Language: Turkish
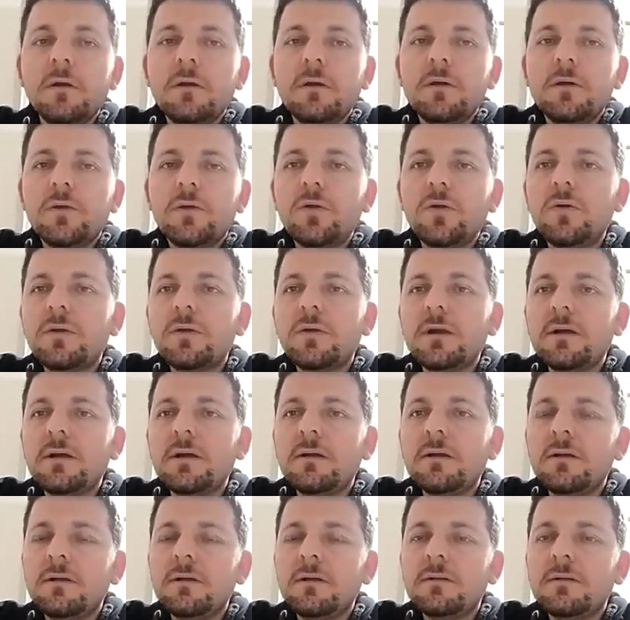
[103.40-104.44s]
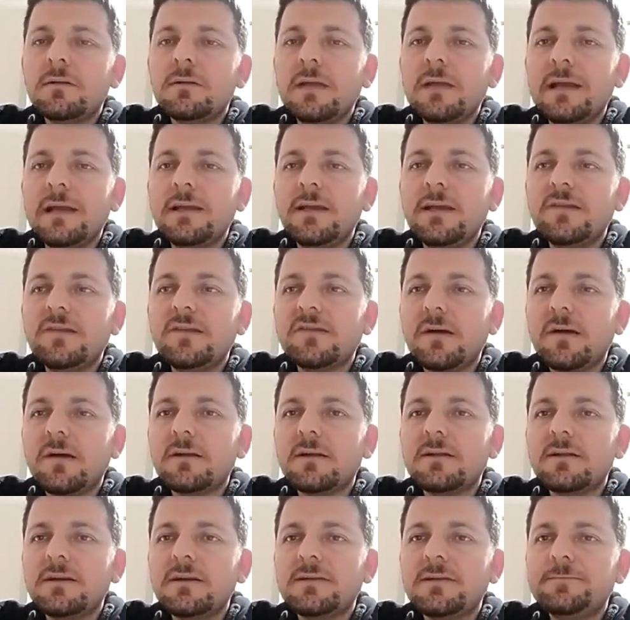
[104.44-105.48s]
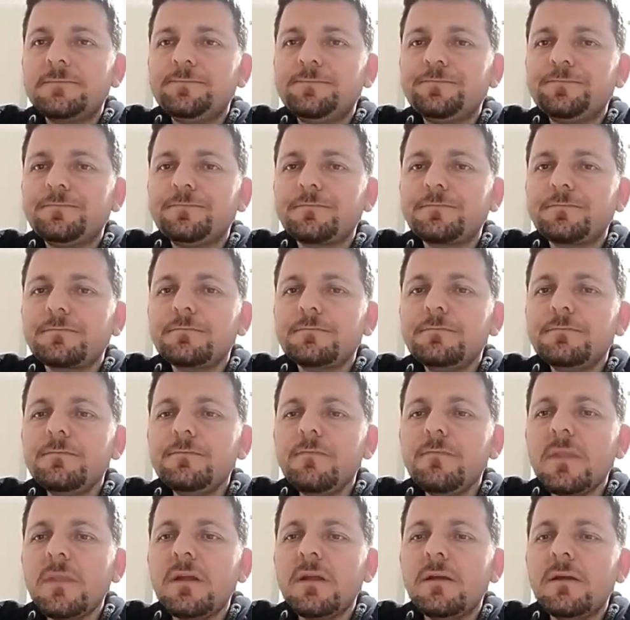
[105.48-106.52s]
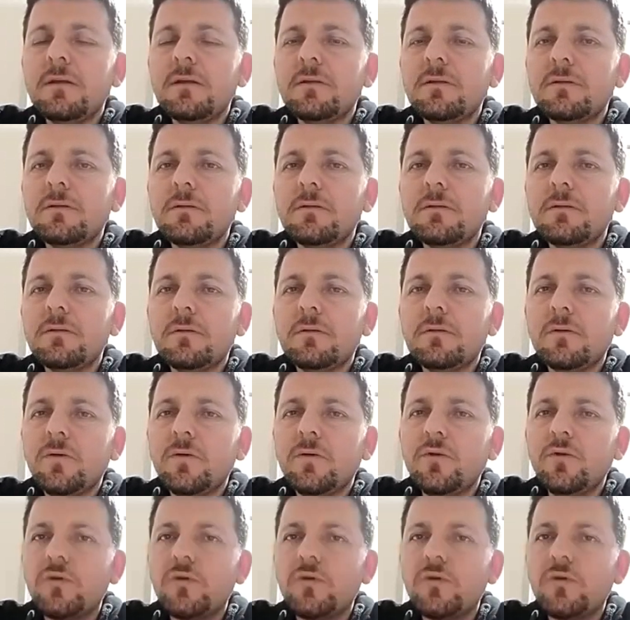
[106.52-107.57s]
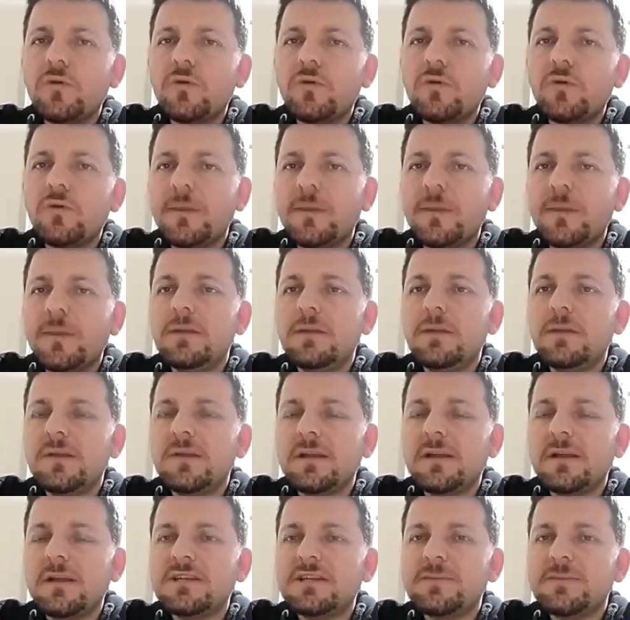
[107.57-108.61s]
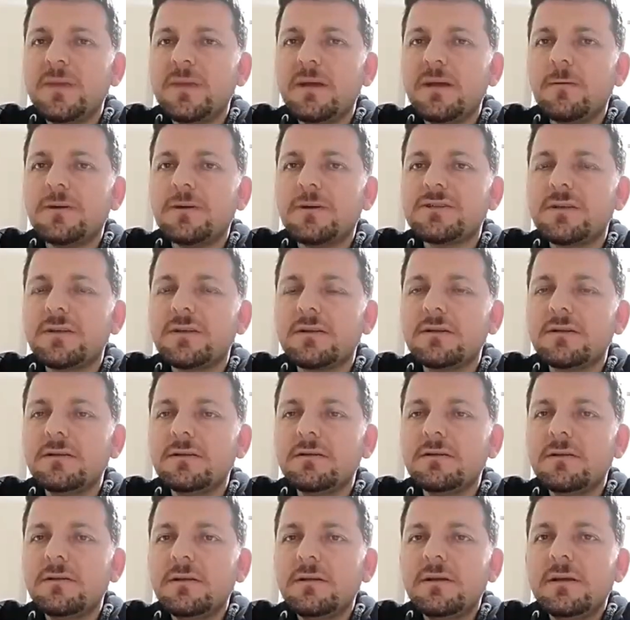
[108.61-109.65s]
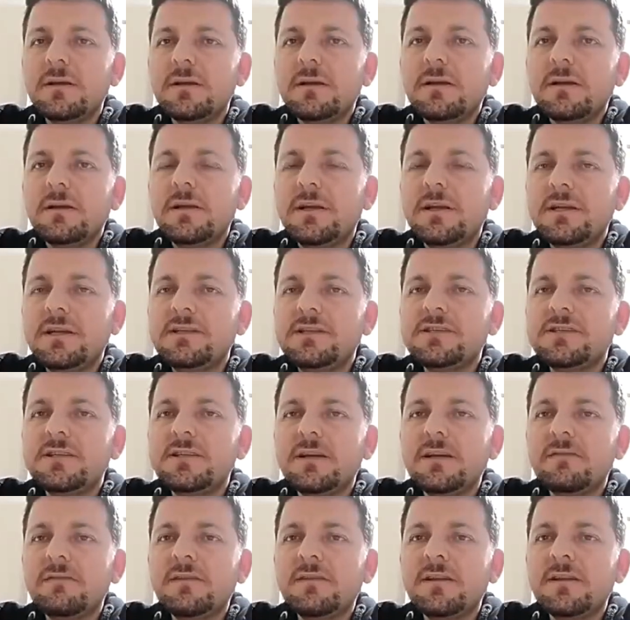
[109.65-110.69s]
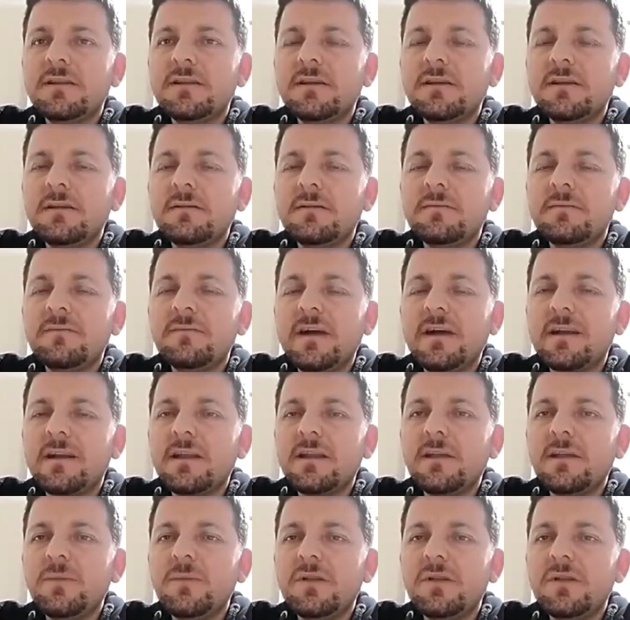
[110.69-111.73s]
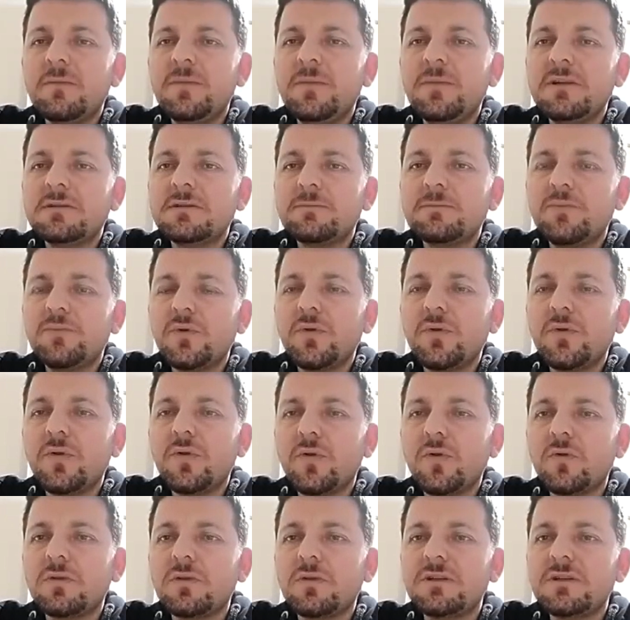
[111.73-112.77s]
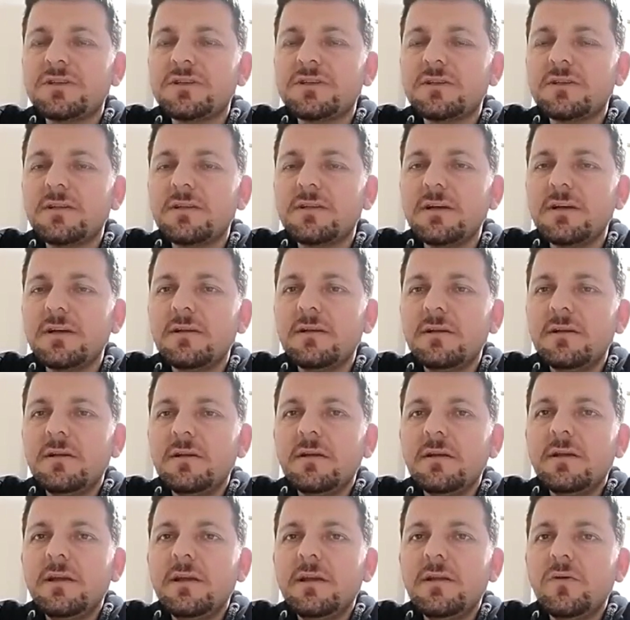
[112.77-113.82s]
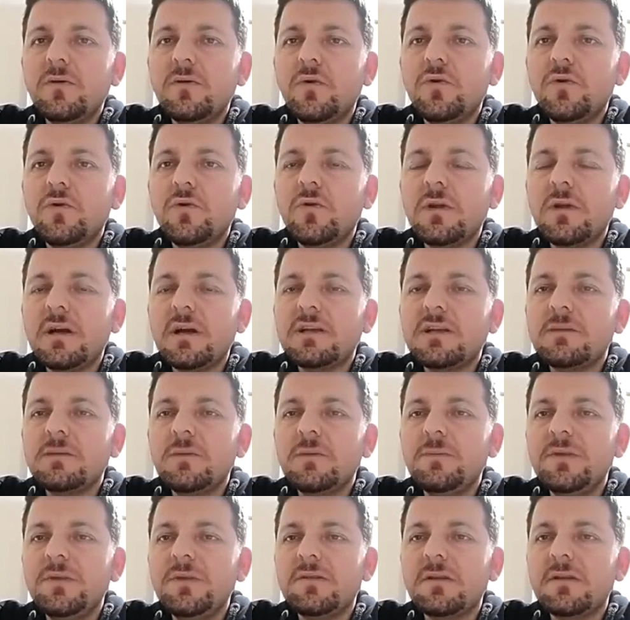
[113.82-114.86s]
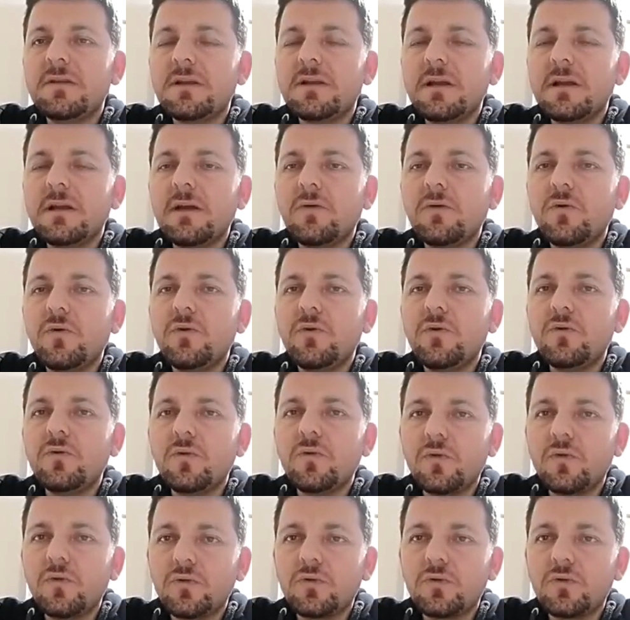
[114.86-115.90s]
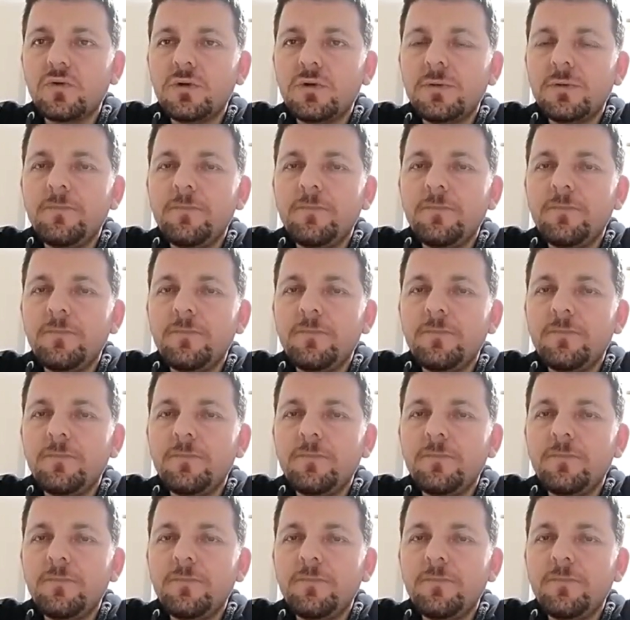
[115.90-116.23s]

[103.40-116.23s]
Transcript: Sonra e, dengeyi sağladık. E, oyunun hakimiyeti bize geçmeye başladı. İkinci devrede verdiğimiz bir pozisyon dışında Yine oyunun hakimi bizdik. Yani oyunu tuttuk.